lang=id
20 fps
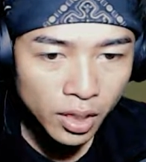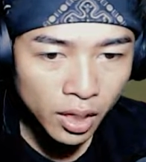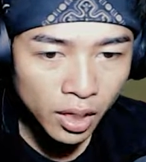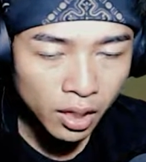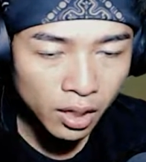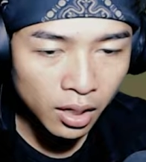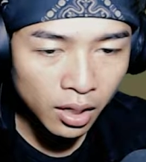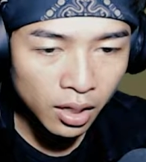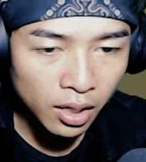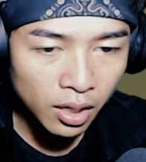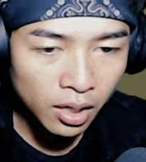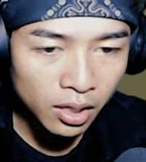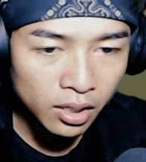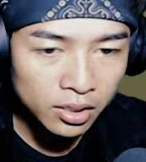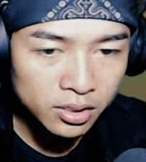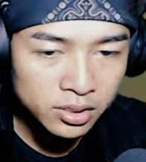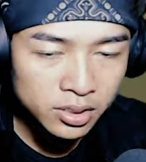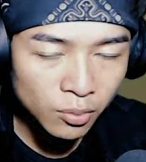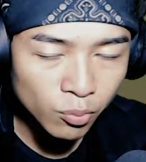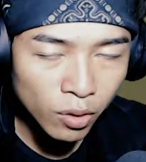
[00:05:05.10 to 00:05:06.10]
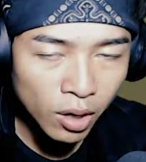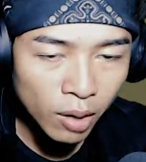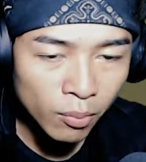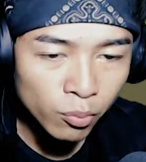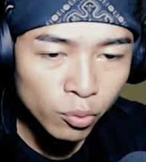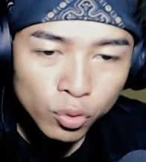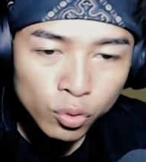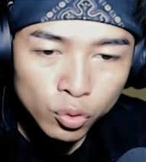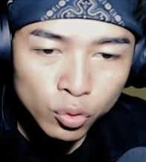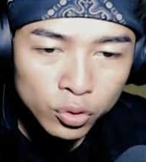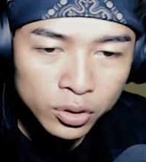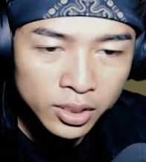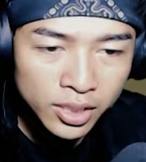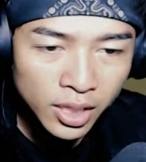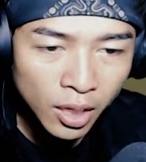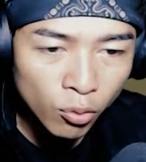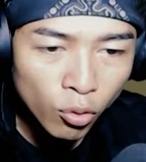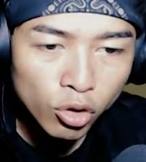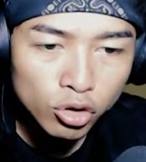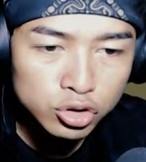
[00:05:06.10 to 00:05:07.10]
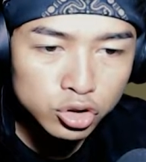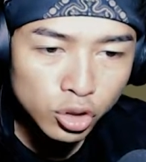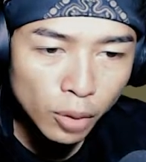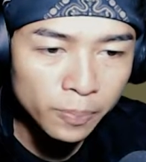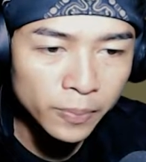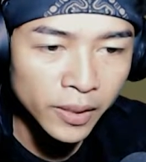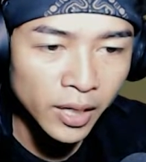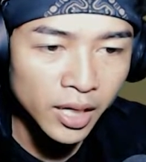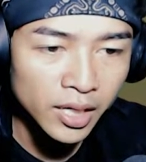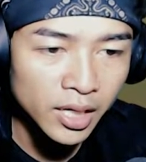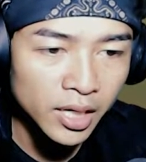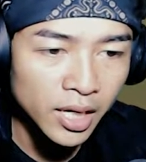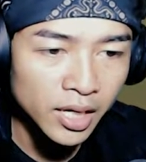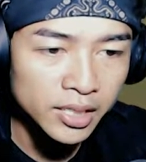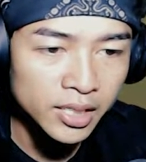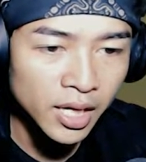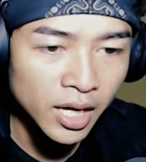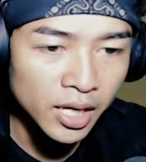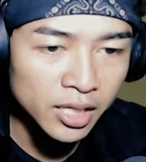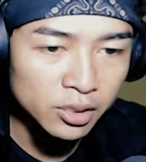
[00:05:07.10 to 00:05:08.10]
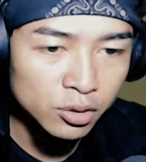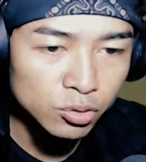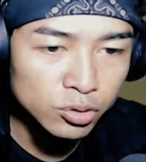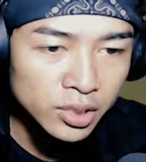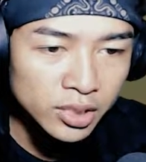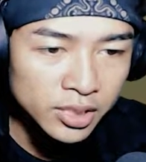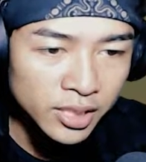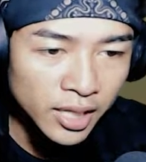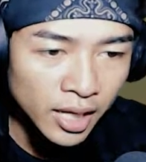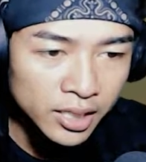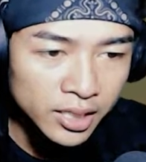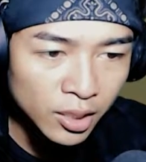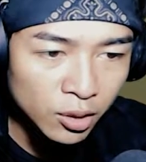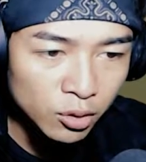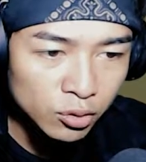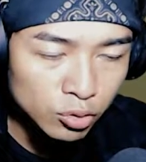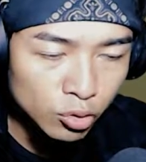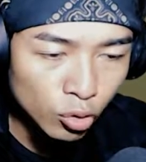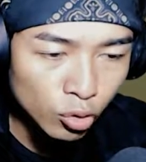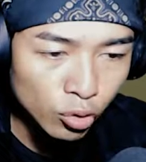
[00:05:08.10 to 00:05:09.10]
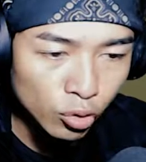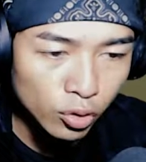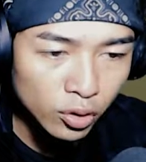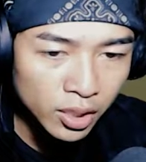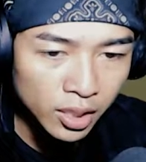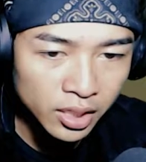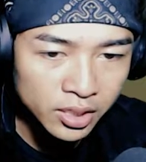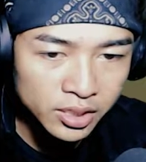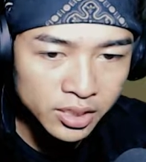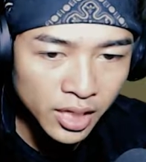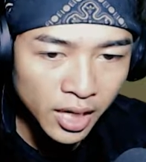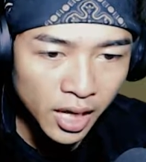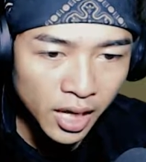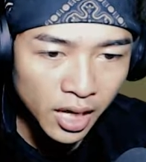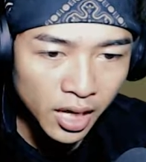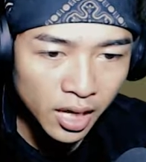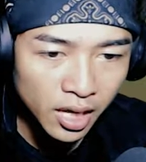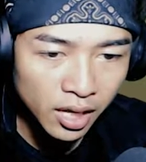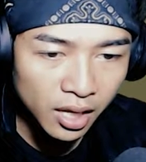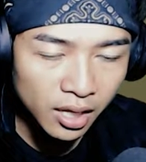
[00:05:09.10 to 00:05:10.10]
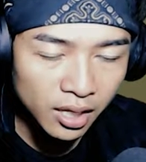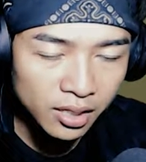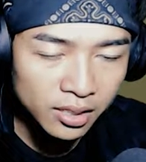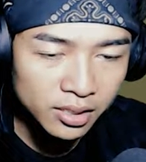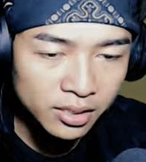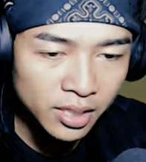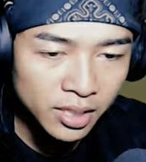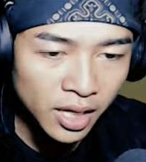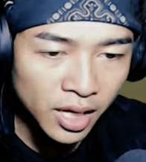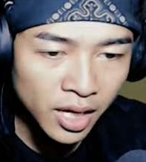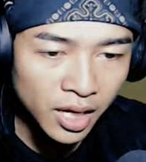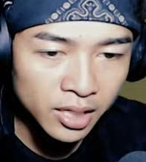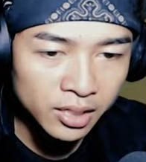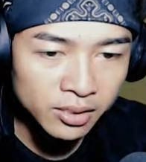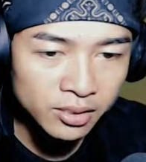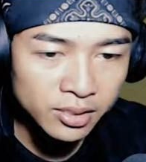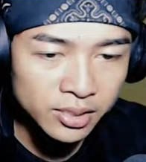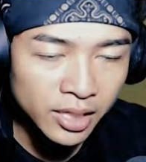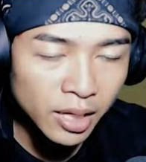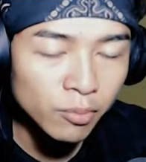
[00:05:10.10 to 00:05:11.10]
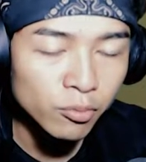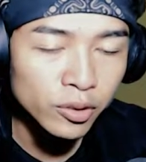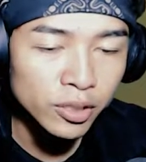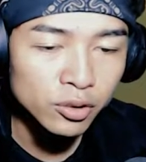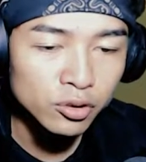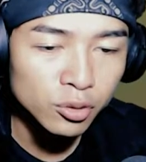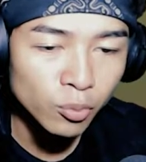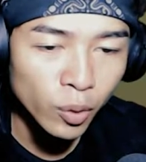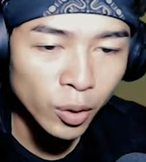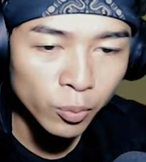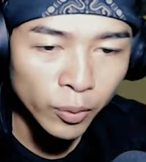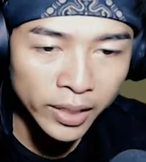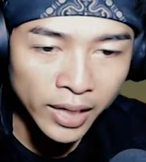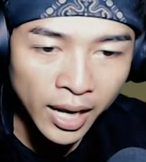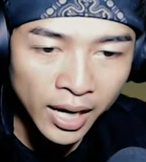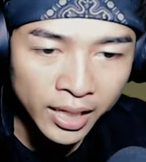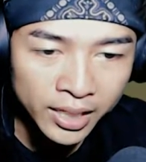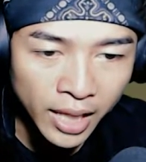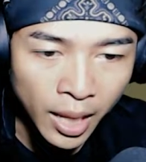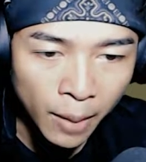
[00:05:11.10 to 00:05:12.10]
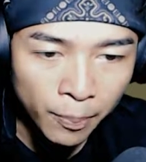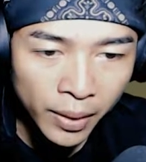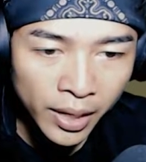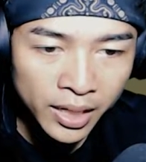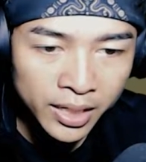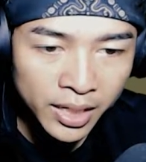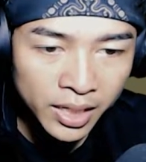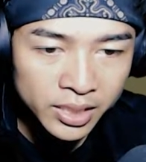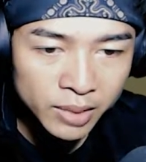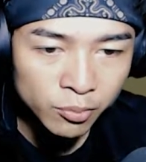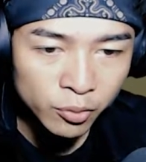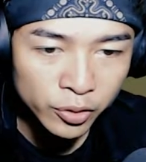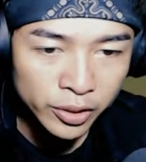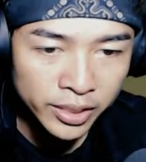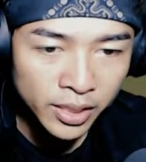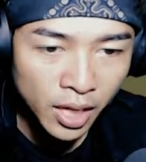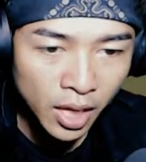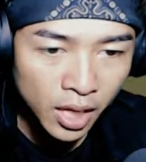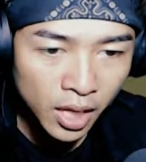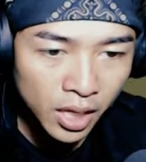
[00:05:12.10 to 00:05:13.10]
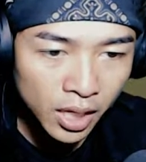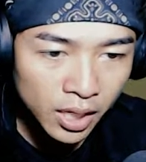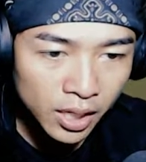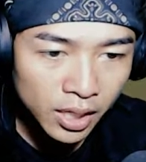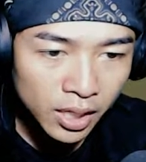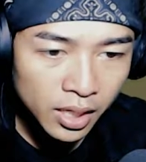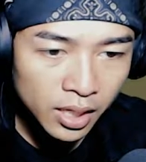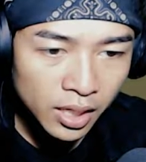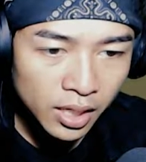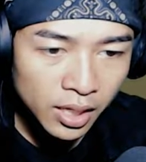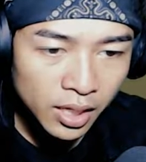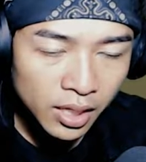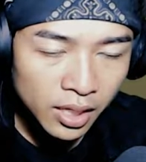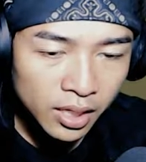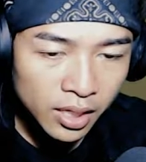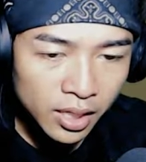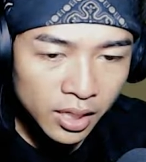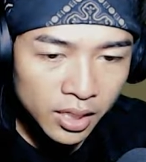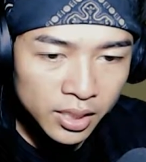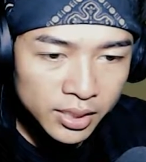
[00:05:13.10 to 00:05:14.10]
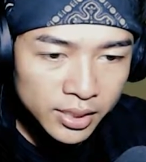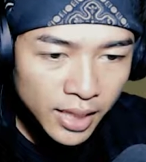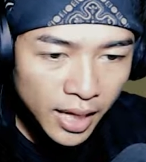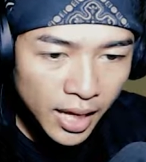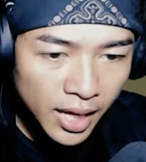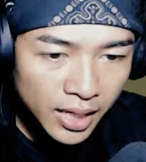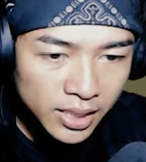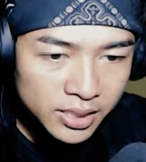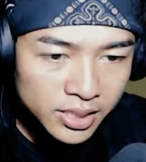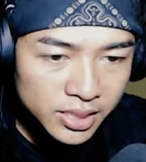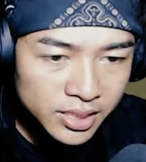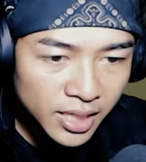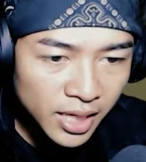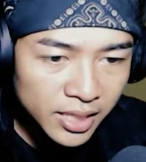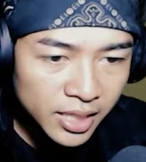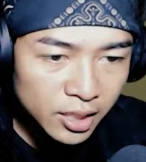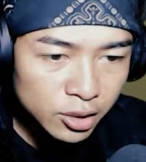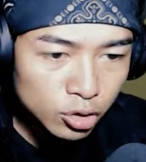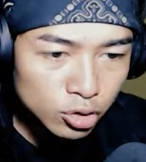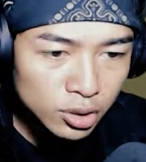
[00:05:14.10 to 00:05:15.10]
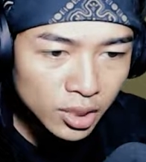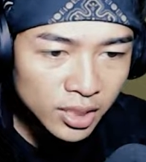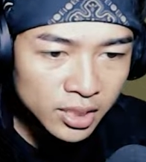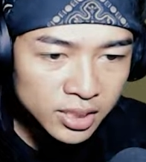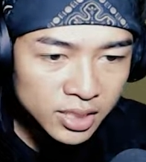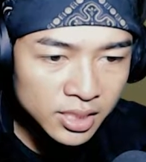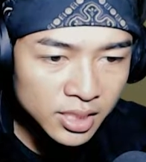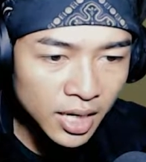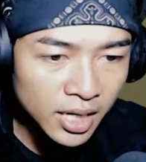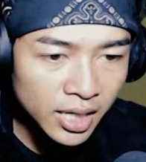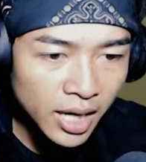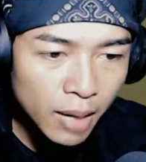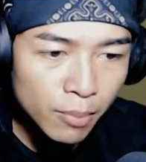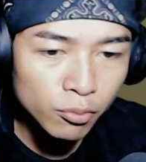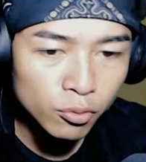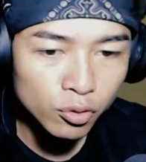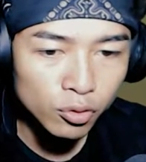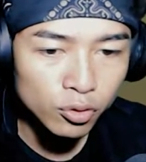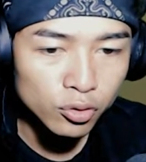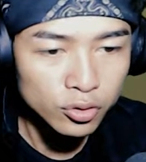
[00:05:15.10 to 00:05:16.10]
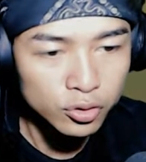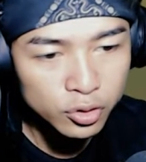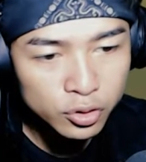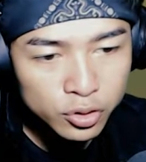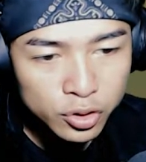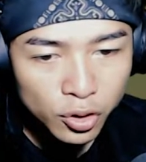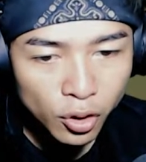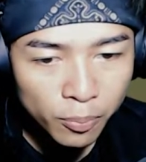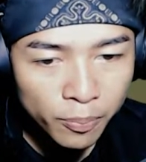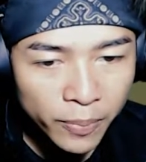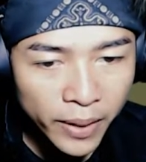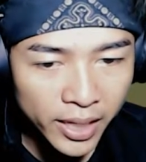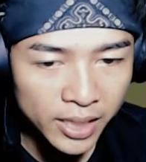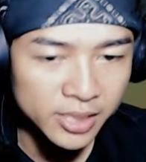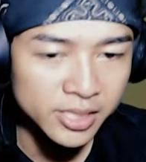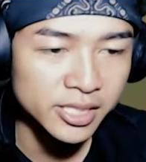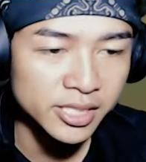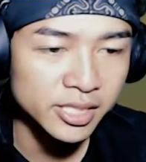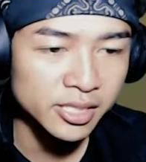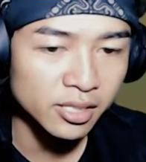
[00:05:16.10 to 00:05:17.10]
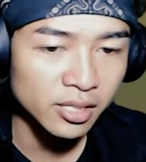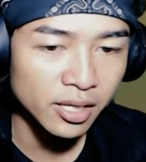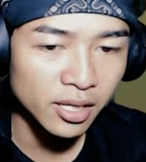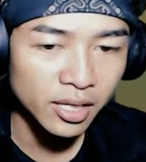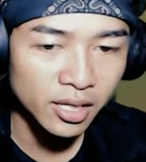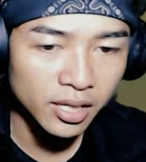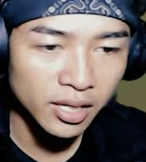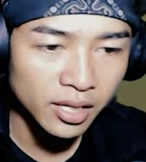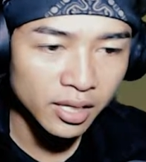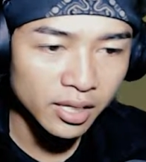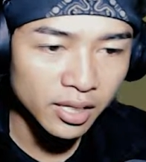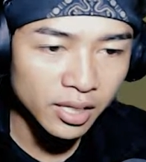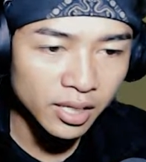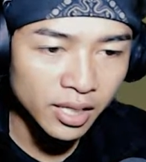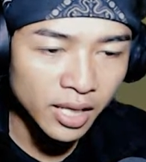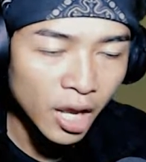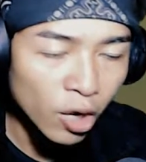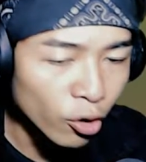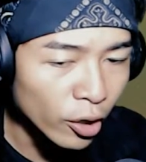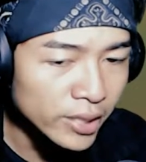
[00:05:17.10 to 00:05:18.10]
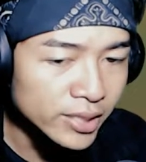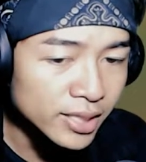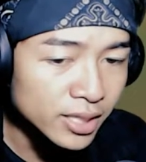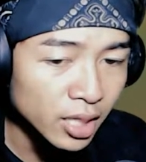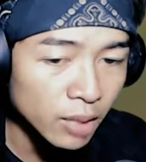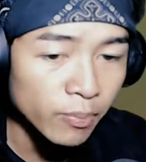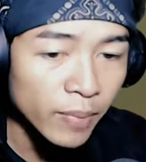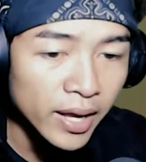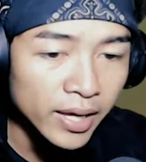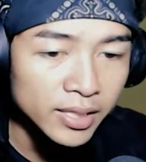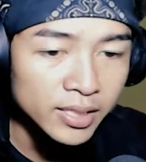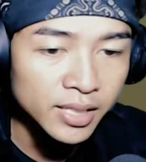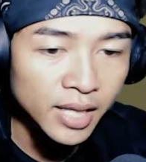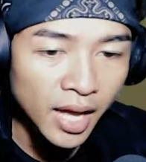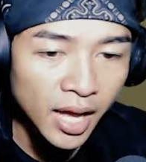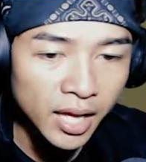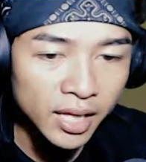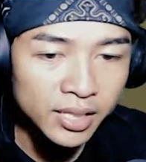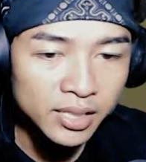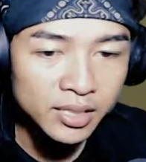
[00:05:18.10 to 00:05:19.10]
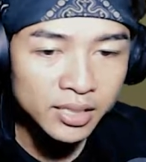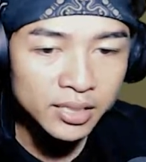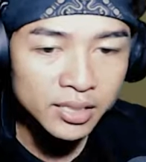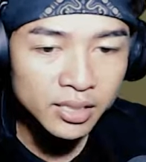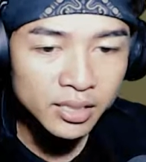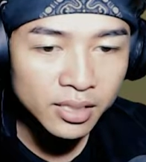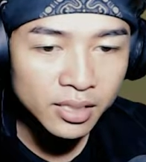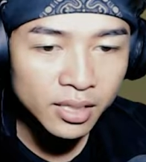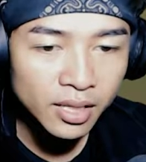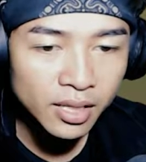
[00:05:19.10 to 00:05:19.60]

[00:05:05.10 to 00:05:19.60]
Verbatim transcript: uh, sebuah buku tentang workshop ya yang ada itu detailnya untuk kerja dan ya mungkin itu buat buat alat apalah nanti mungkin ya. Dan sisanya itu terserah kamu. Do your best. Lakukan yang terbaik dan